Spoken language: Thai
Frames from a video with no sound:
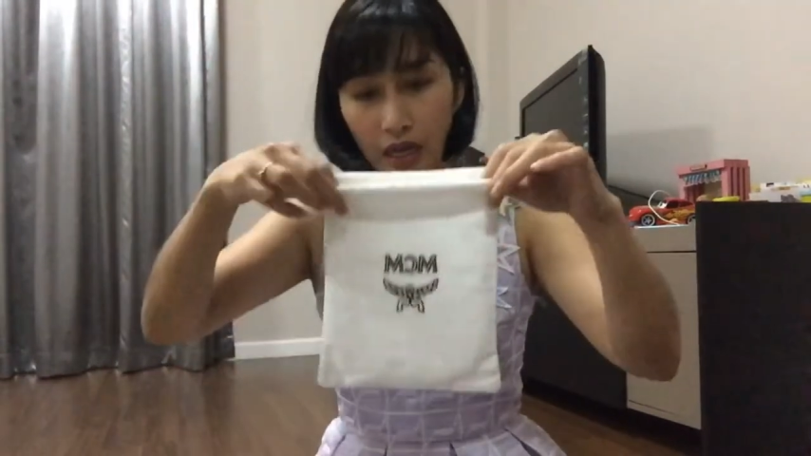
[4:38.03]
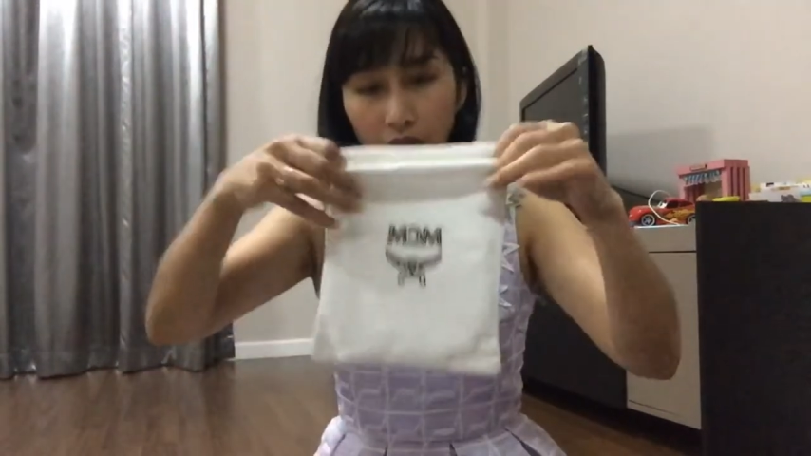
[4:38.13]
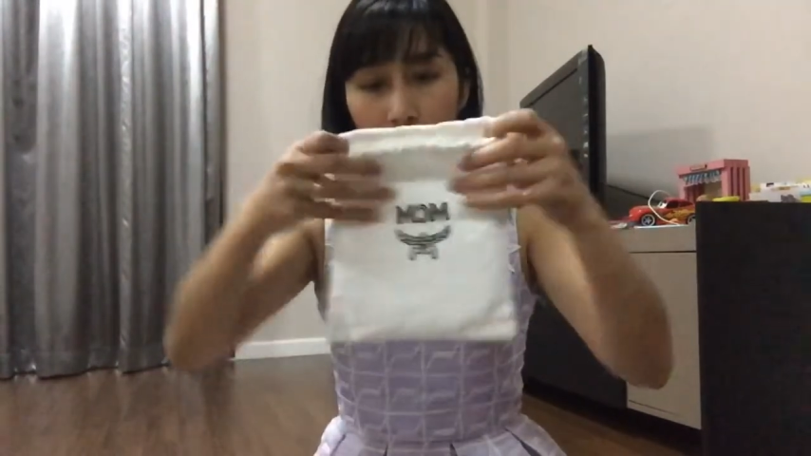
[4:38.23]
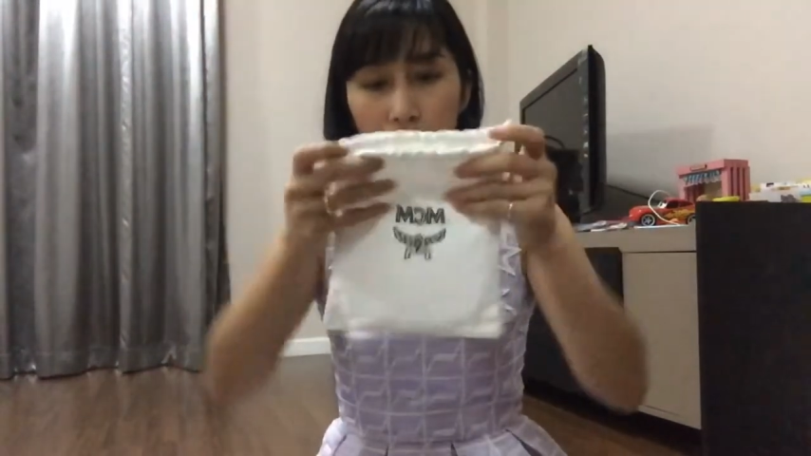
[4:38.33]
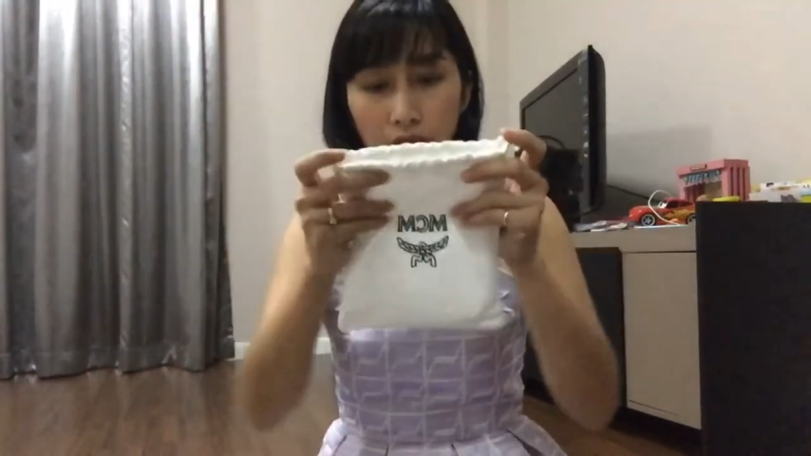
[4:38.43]
นะ
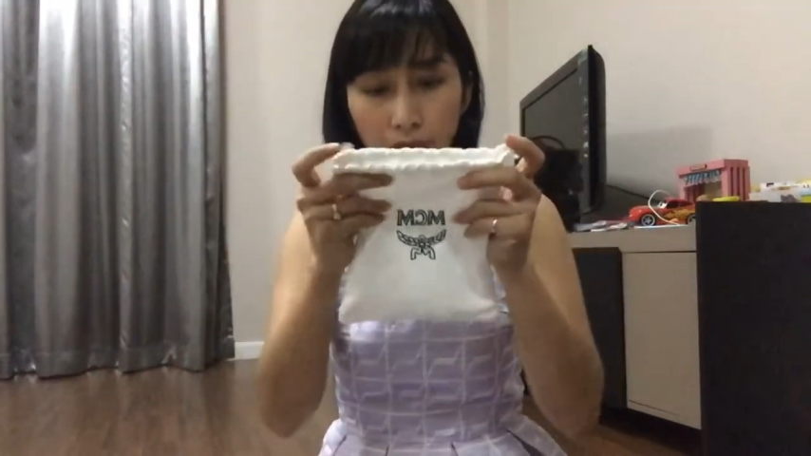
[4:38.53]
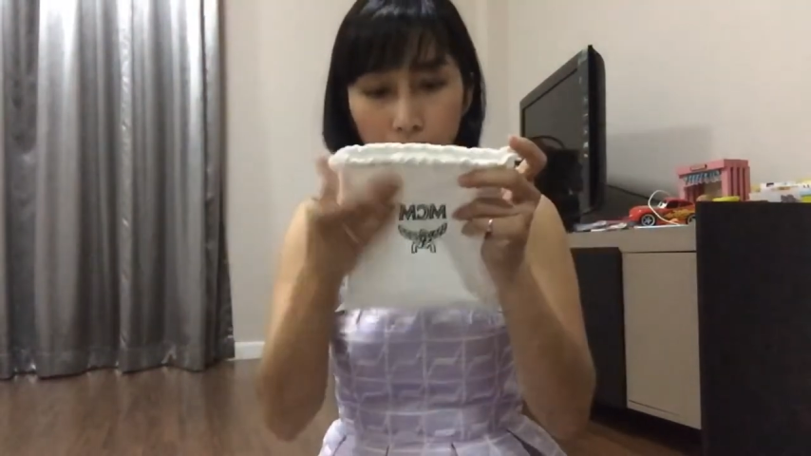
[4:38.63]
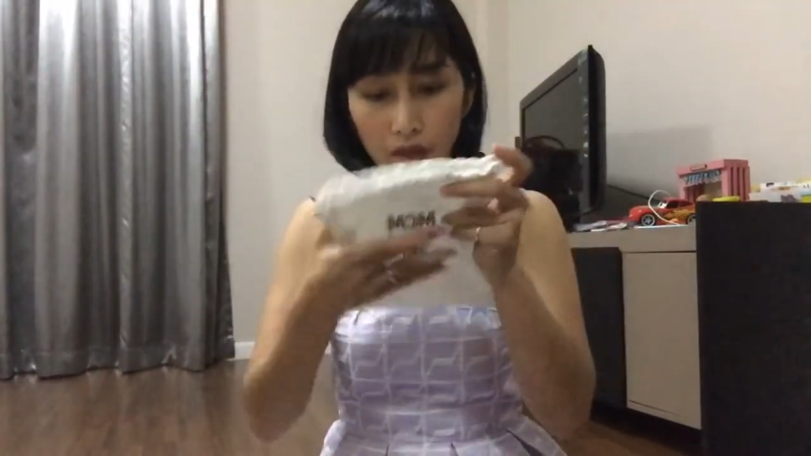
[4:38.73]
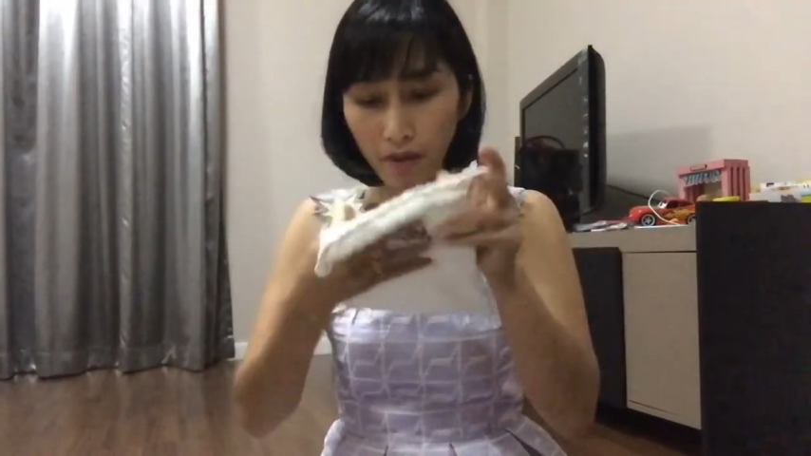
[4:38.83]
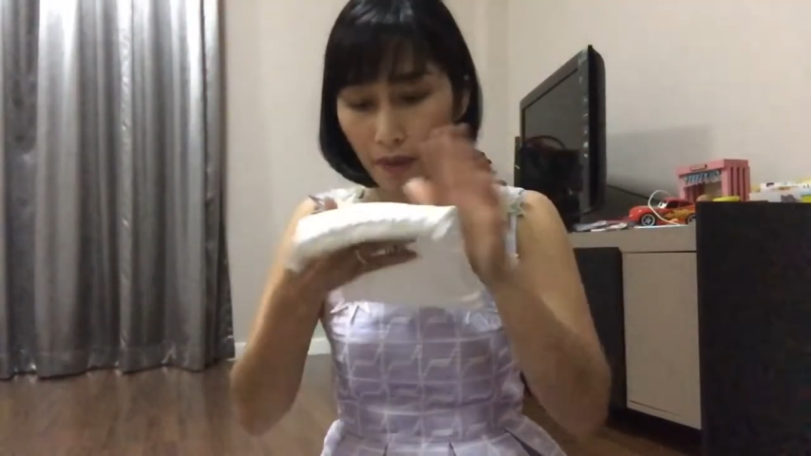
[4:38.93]
คะก็จะเป็
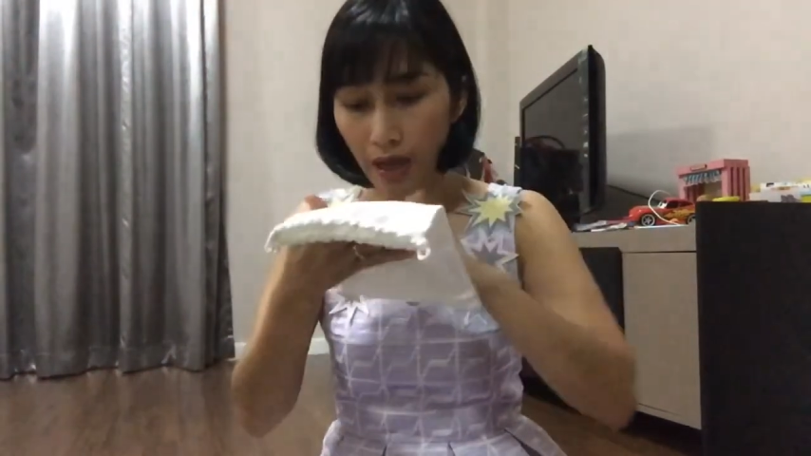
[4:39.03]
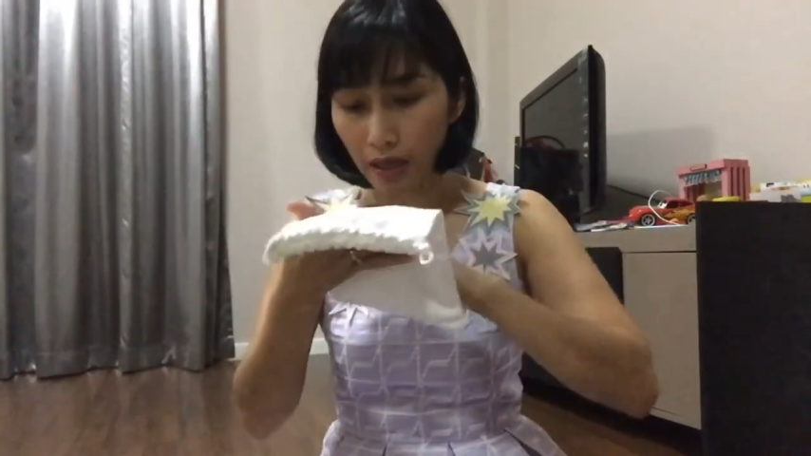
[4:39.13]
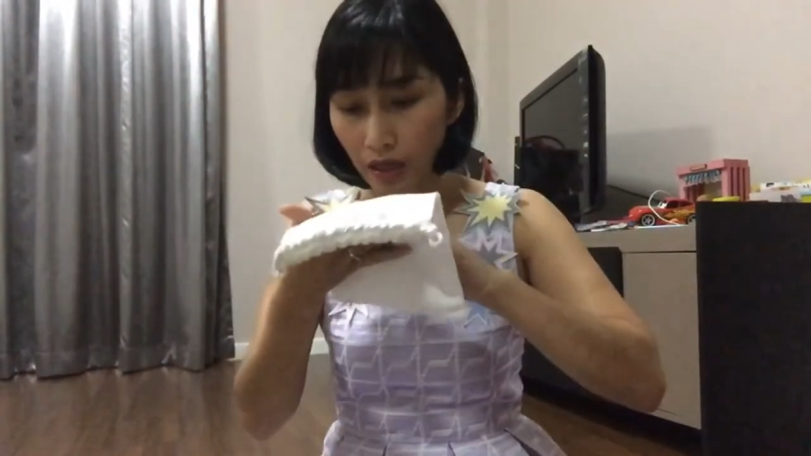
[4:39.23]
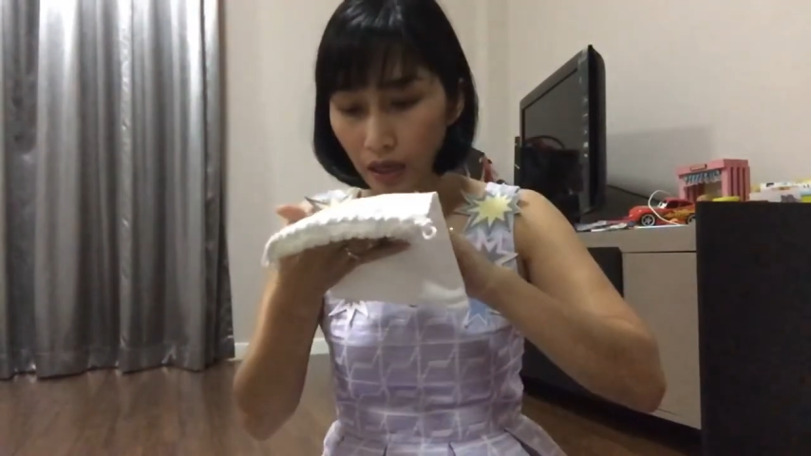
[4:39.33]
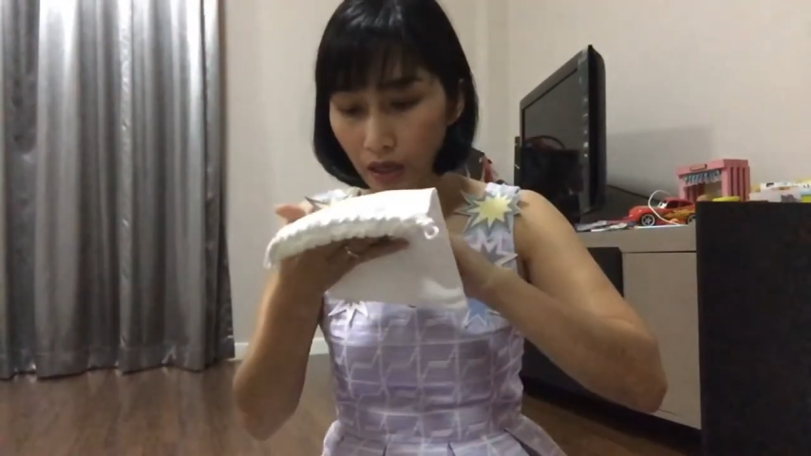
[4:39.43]
นเนื้อผ้า
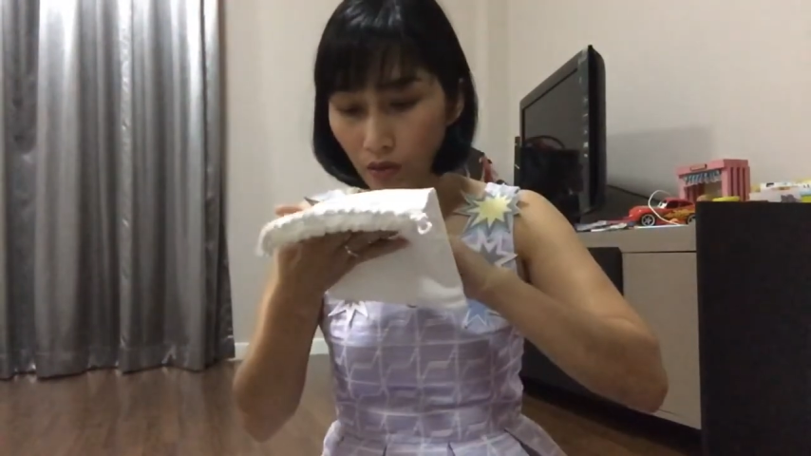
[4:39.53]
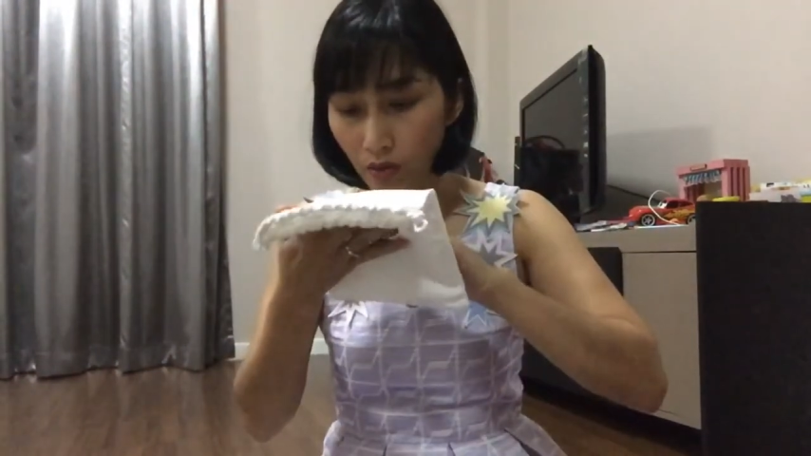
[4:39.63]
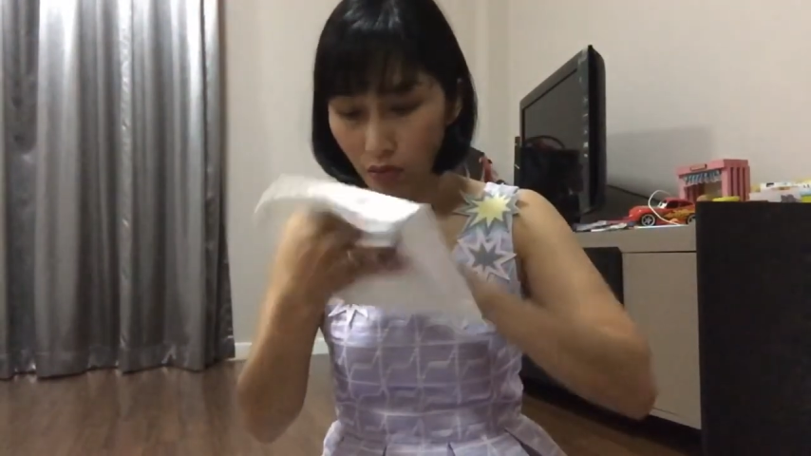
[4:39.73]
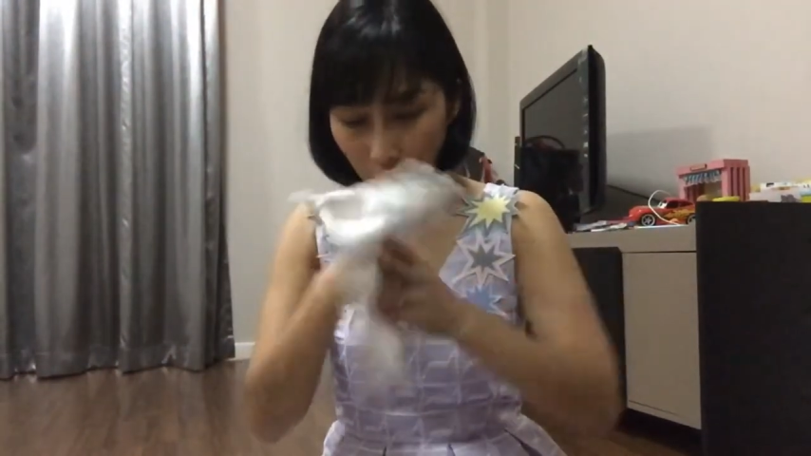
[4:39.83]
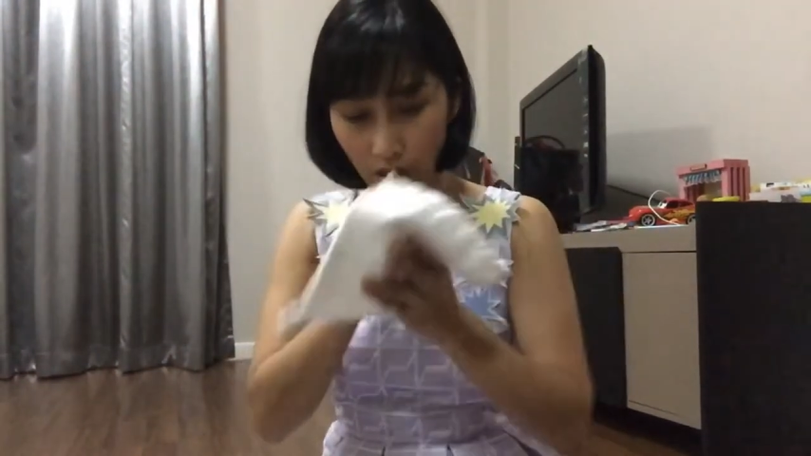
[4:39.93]
คล้ายๆของ
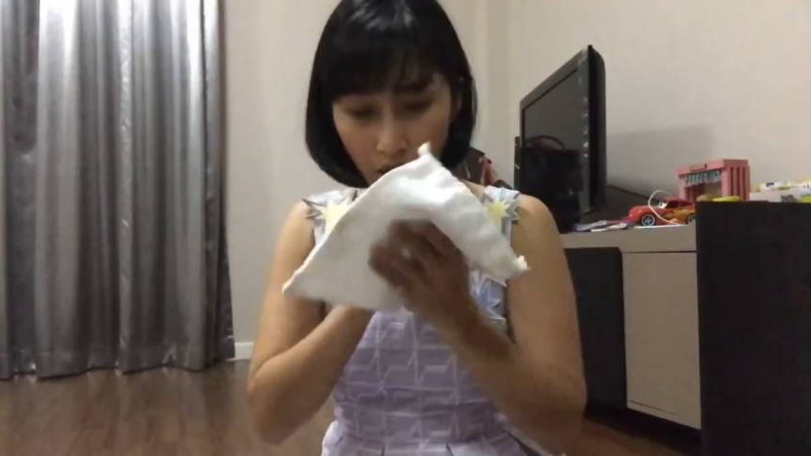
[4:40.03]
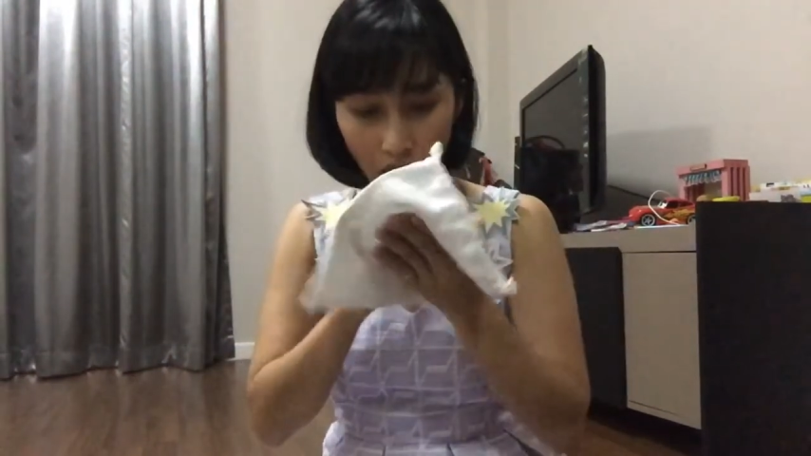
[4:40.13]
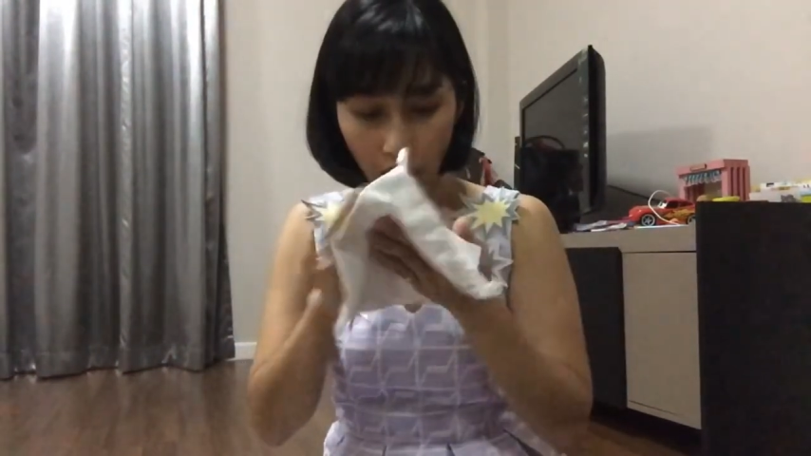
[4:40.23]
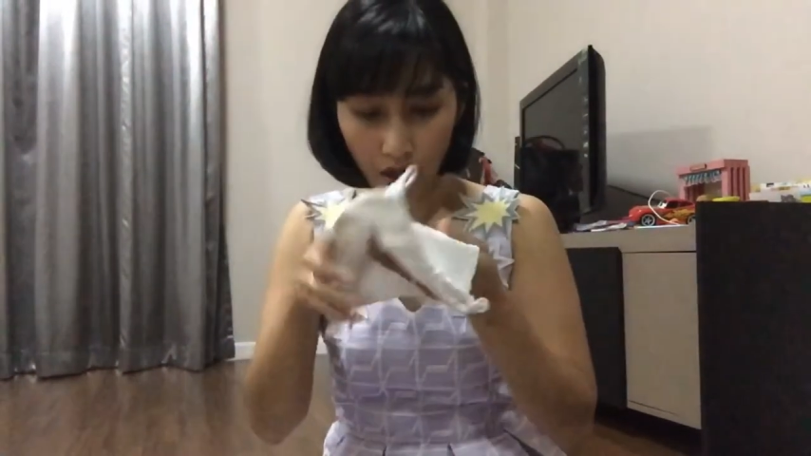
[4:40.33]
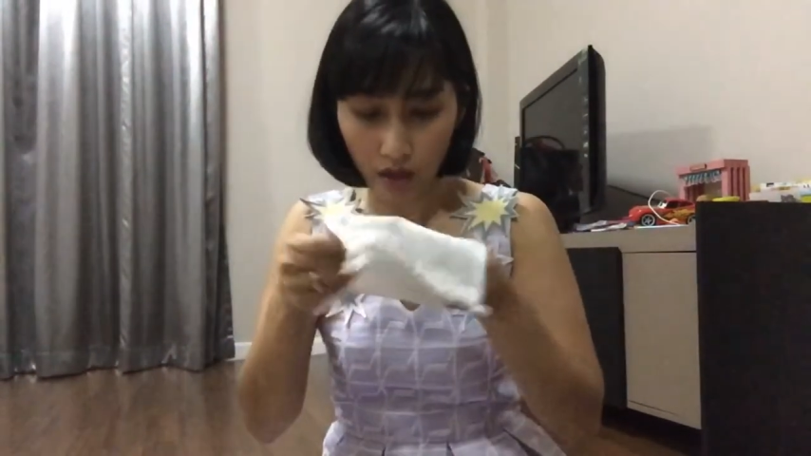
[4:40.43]
หลุยส์เลยแหละ